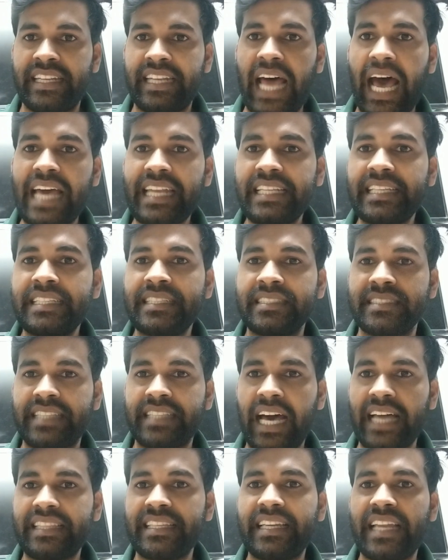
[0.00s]
নানি
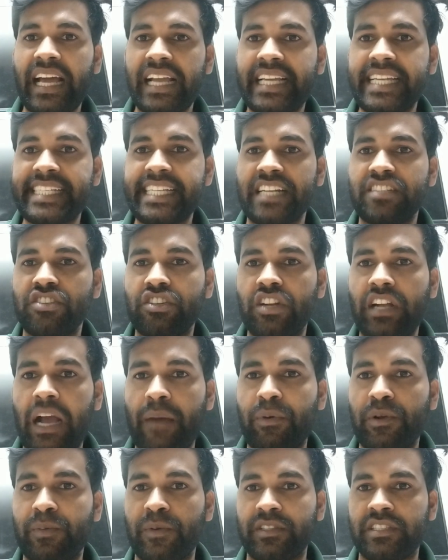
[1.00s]
দাদিরা কিসের জন্য
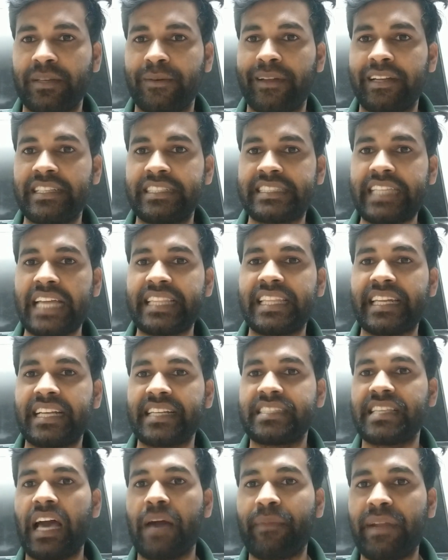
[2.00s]
কাপড় পরতে পারেনি তাদের
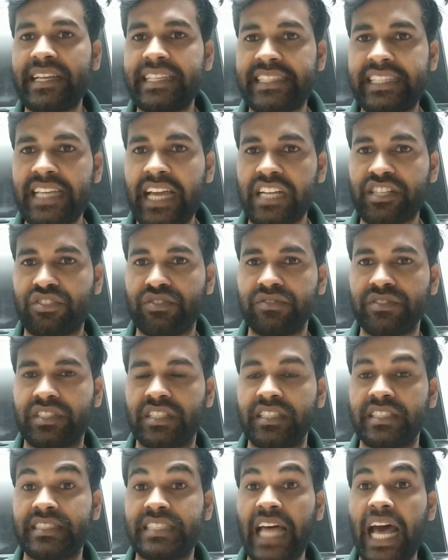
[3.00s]
কাছে আমরা ইতিহাস শুনছি